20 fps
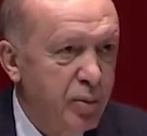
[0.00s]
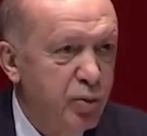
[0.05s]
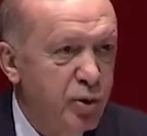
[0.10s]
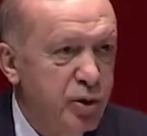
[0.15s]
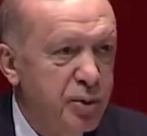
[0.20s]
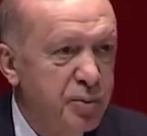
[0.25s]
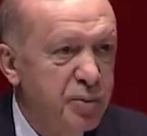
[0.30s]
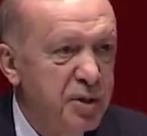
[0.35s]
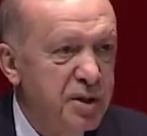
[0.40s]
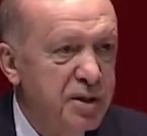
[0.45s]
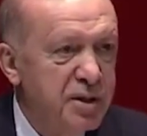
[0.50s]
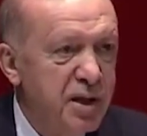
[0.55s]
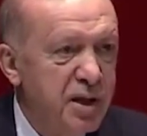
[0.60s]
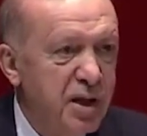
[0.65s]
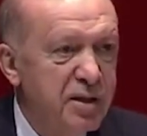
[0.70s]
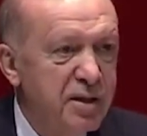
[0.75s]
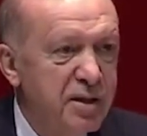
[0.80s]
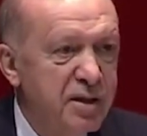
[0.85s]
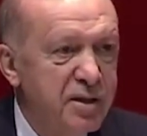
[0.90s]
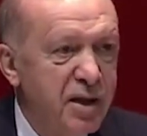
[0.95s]
Halbuki
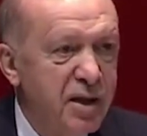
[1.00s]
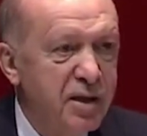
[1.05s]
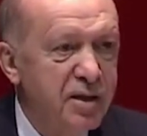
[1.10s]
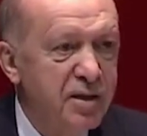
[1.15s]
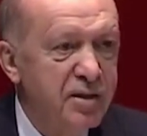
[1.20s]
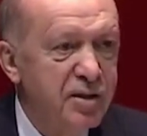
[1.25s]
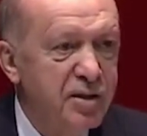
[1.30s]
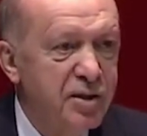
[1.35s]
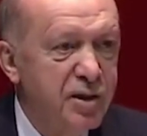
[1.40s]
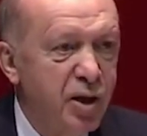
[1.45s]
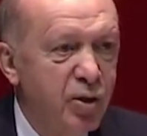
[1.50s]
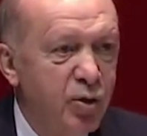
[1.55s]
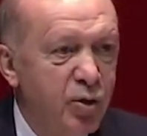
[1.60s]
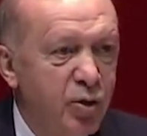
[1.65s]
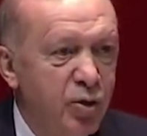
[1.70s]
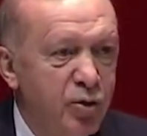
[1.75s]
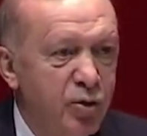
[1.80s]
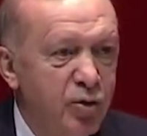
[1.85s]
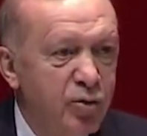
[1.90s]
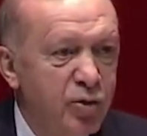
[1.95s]
biz sandıkta
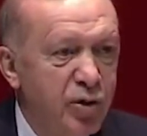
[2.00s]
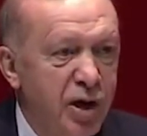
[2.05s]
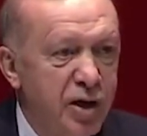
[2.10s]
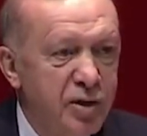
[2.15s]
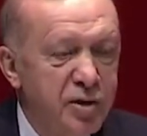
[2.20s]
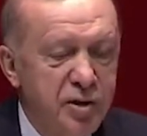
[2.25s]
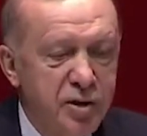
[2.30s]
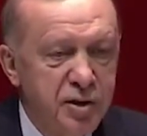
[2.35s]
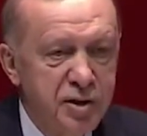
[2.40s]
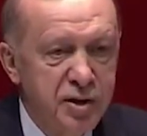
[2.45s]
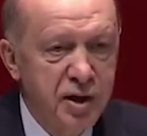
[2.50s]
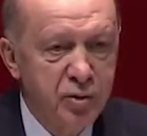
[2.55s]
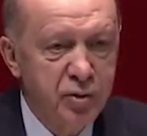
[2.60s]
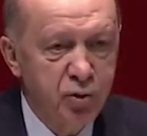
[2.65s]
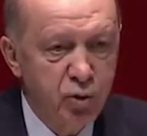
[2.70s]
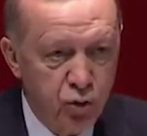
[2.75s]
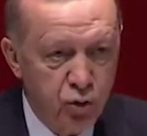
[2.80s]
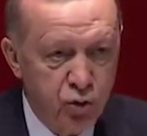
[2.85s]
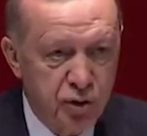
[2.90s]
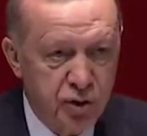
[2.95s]
Kılıçdaroğlu'nun
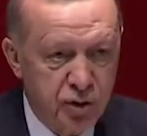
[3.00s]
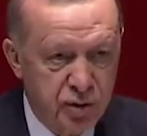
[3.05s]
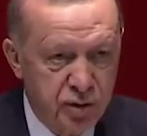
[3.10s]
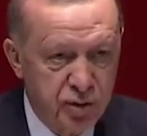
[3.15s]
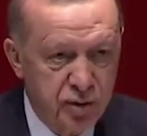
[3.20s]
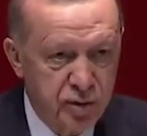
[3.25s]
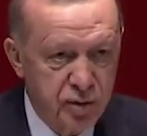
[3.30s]
karşısına çok